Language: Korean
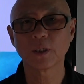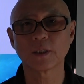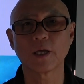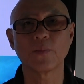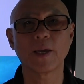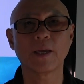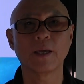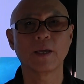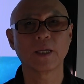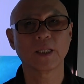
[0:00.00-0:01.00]
그다음에
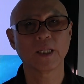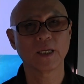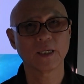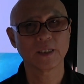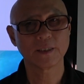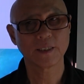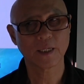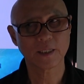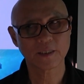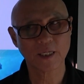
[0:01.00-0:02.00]
제가